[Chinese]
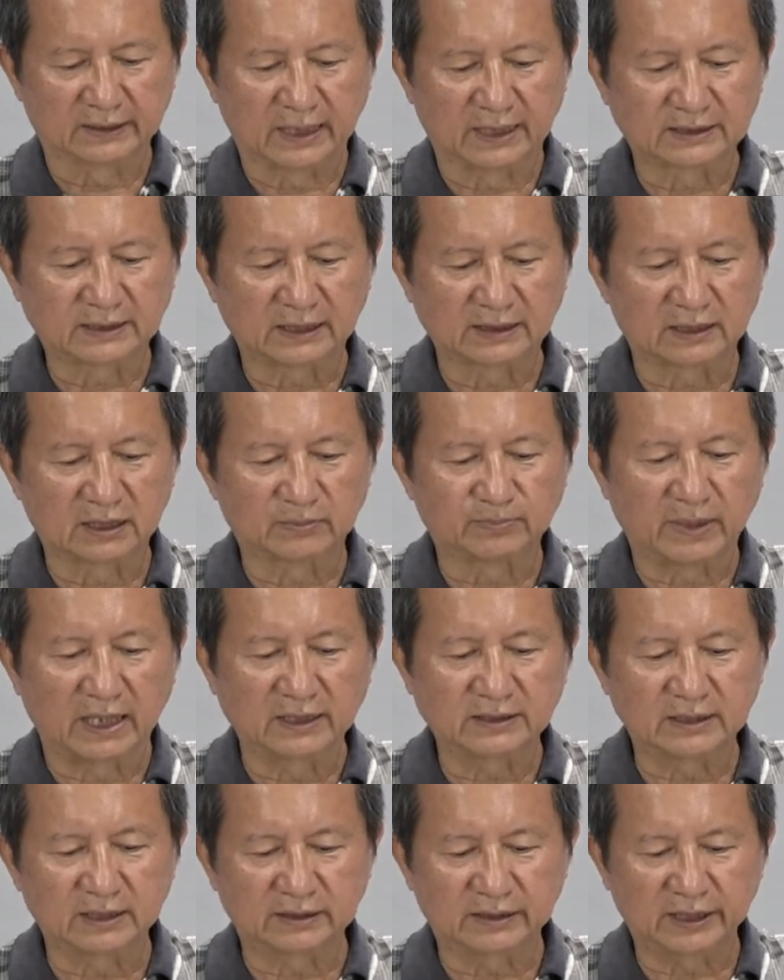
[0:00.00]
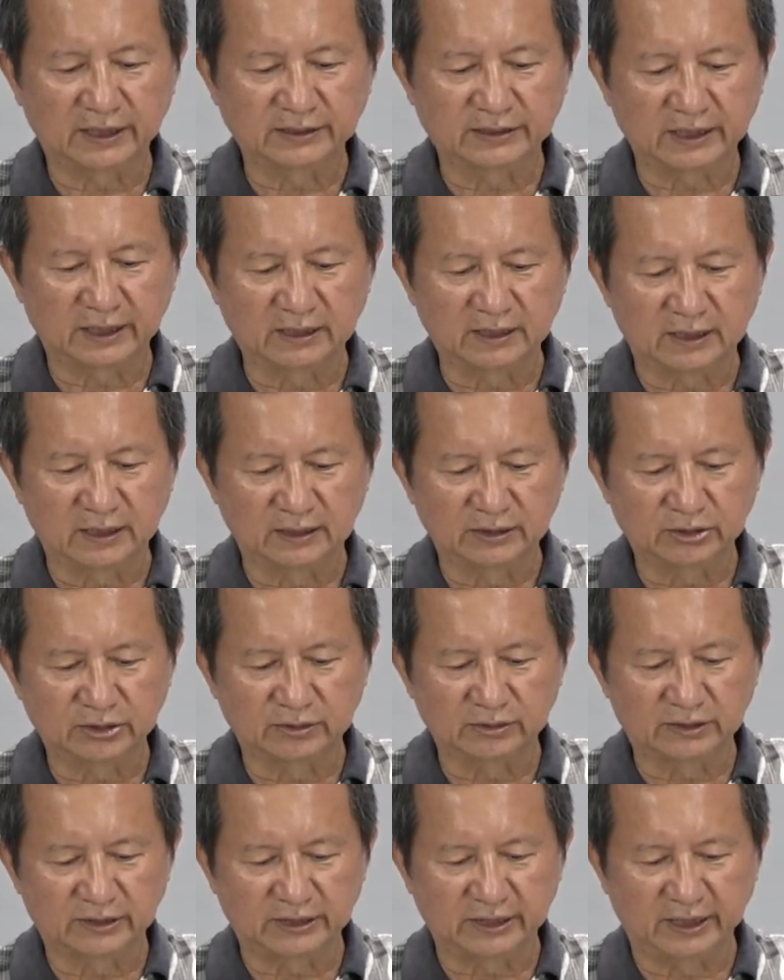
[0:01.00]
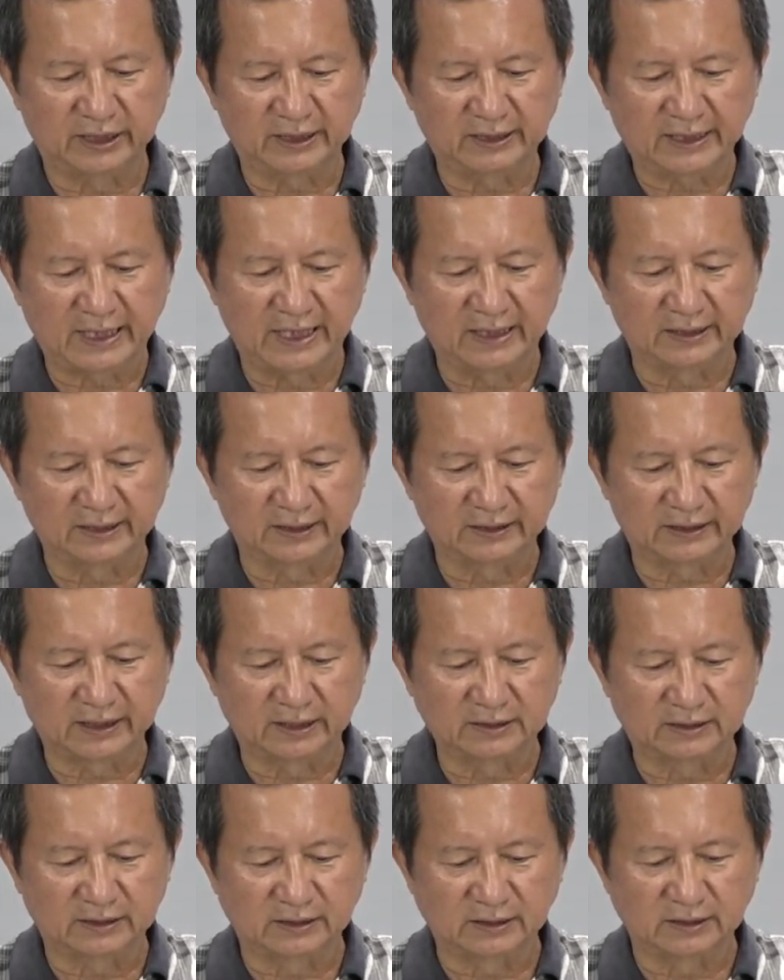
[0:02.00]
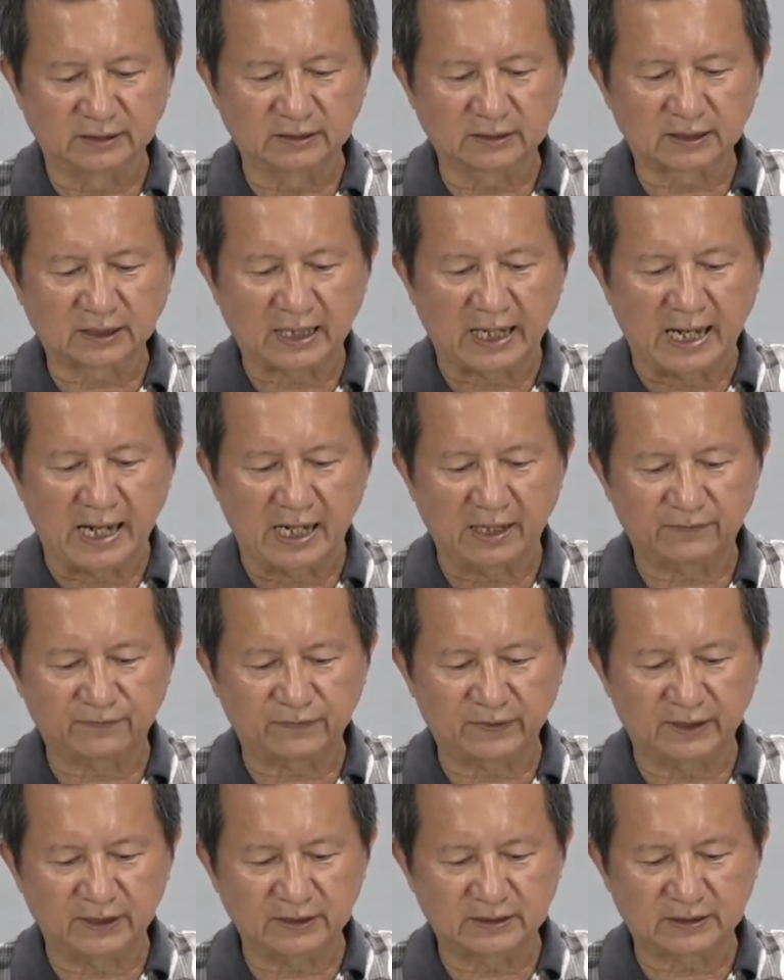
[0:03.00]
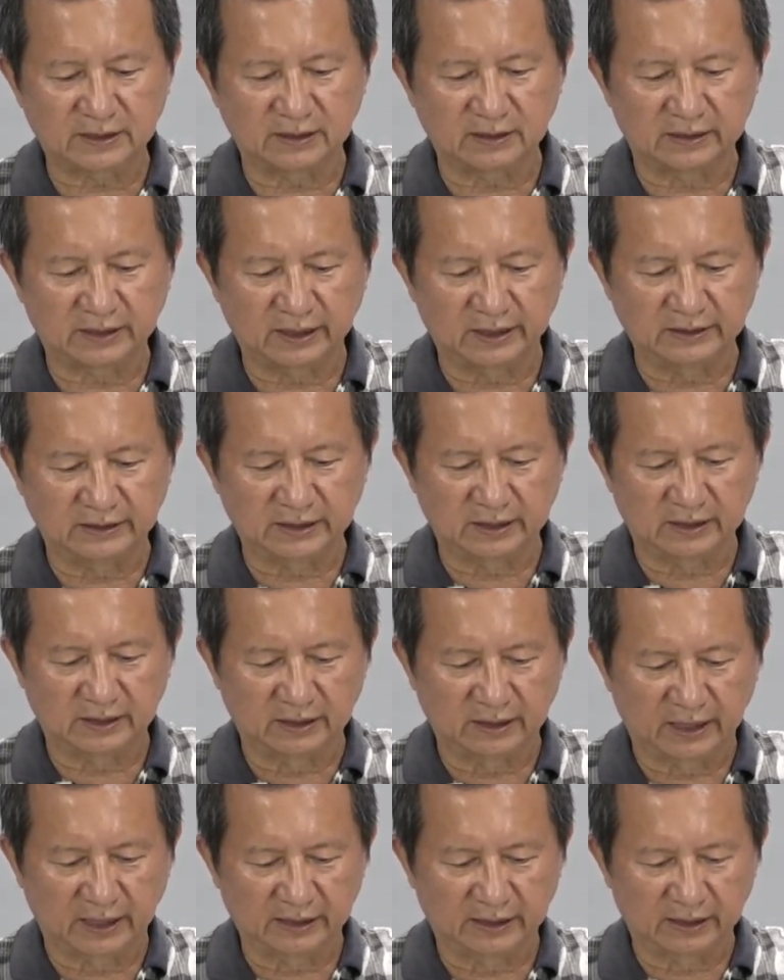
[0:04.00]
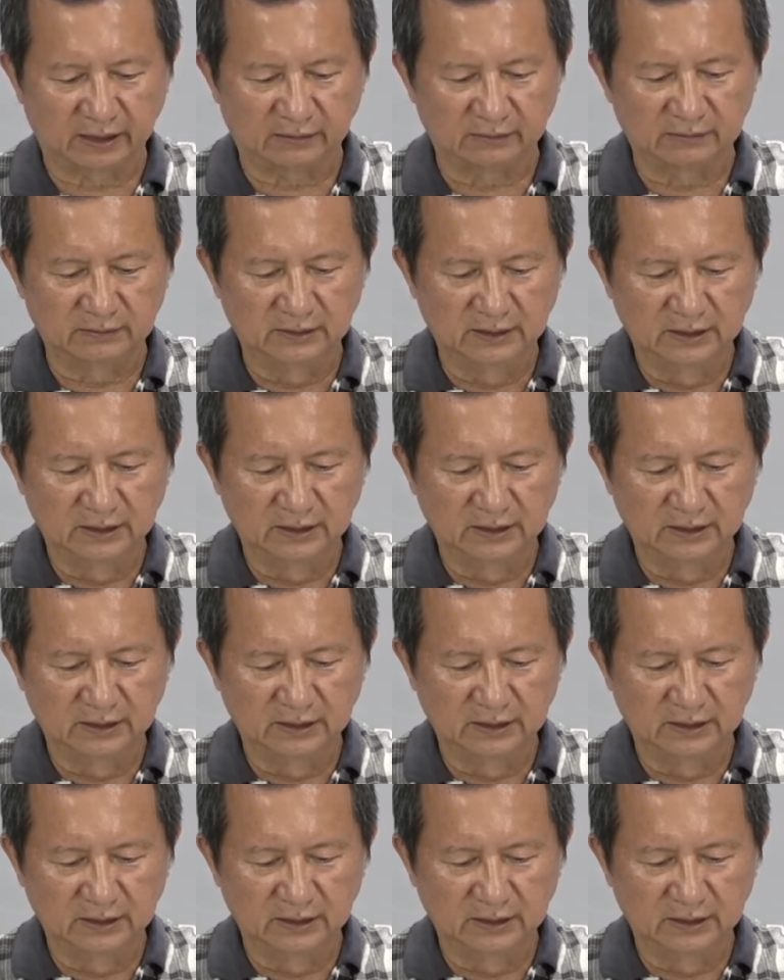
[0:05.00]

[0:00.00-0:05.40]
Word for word: 达上的白色电线呢，就接太阳能电池咖啡色电线的那一条